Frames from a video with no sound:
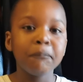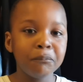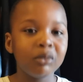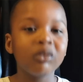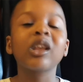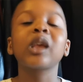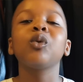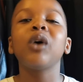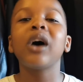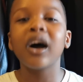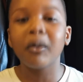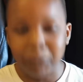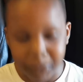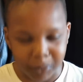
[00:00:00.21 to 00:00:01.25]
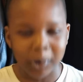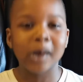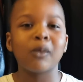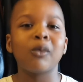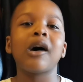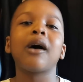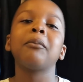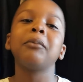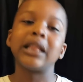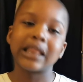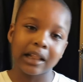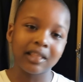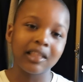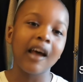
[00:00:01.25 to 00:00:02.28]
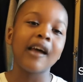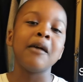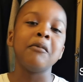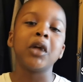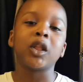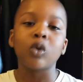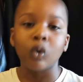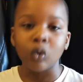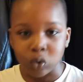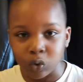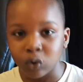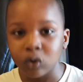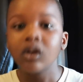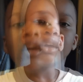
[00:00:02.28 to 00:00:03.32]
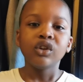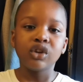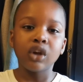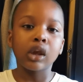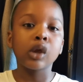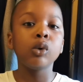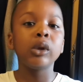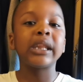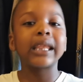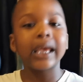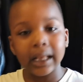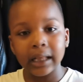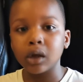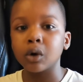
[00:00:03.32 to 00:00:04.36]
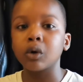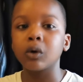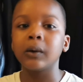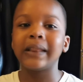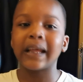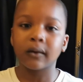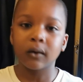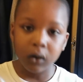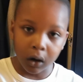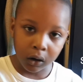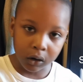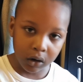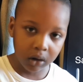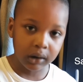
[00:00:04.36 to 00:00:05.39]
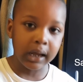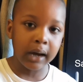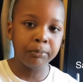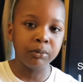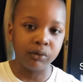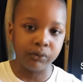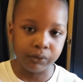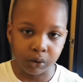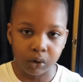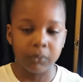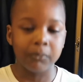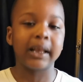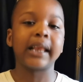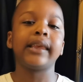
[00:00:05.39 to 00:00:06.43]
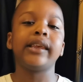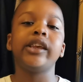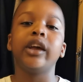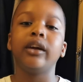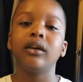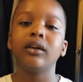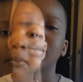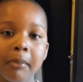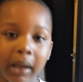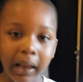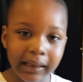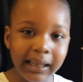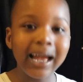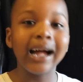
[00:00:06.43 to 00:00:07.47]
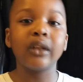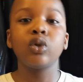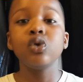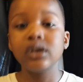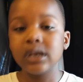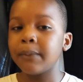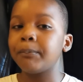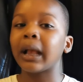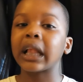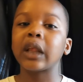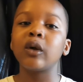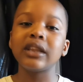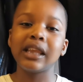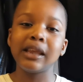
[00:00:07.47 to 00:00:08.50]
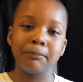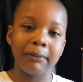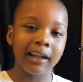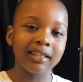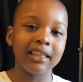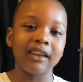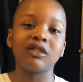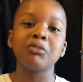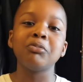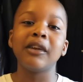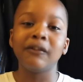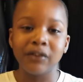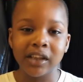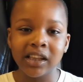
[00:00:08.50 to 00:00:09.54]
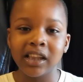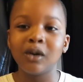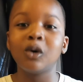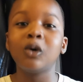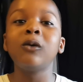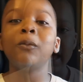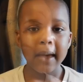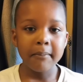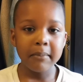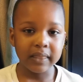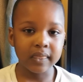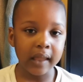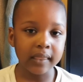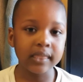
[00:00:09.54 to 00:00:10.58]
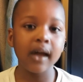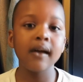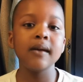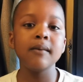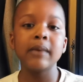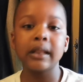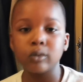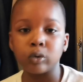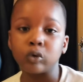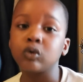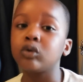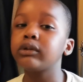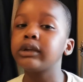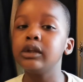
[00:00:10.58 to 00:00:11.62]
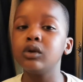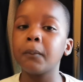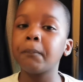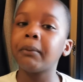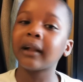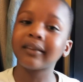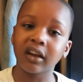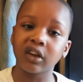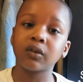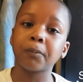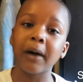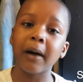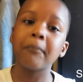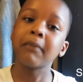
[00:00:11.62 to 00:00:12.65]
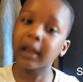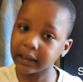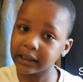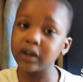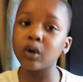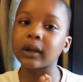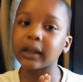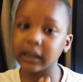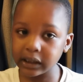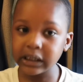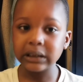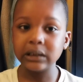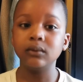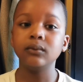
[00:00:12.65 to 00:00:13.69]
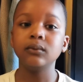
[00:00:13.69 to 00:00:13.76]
Bonsoir, bonsoir mes tatas et mes tontons. Je suis très heureux d'être encore là pour vous remercier. Merci à toutes les personnes qui partagent mes vidéos, mes tatas et mes tontons qui ne partagent pas. Merci aussi.